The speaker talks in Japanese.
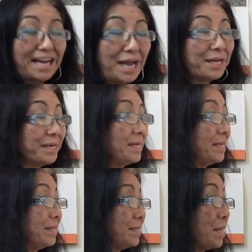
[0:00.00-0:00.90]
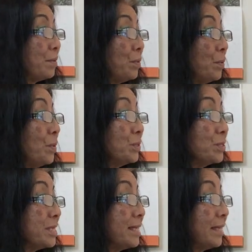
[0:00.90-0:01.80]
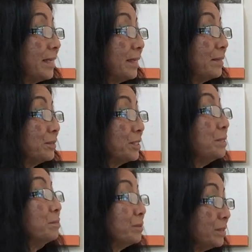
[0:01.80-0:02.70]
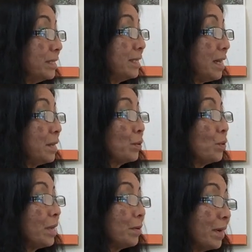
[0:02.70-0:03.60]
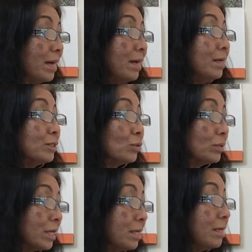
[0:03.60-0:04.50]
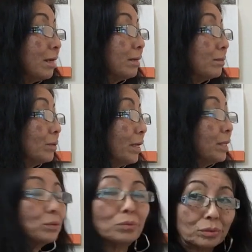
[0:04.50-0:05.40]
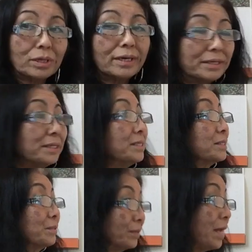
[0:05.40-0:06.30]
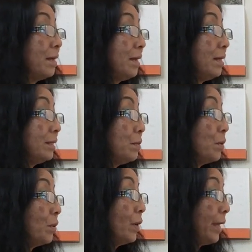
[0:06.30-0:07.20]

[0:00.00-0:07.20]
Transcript: はい、で本当にあのシンプルに、えー、これはそんなにあの変なところいかないんですけどねでも、